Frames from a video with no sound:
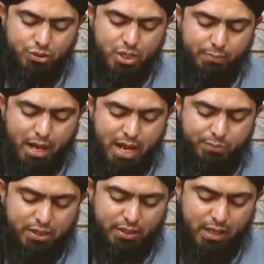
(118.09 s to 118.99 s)
जब आप
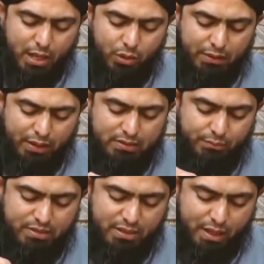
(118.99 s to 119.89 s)
सल्लल्लाहु अलैहि वसल्लम
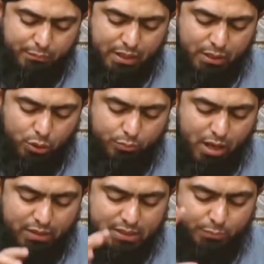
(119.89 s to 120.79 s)
ने इस्लाम फेरा तो
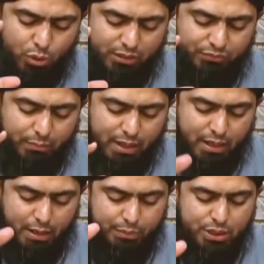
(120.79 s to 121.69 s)
बाबाज़ बुलंद फरमाया
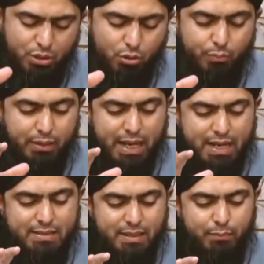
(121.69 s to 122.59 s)
अपनी जगहों पर
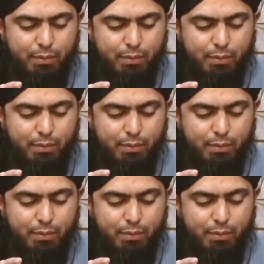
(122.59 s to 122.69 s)
ऐसे ही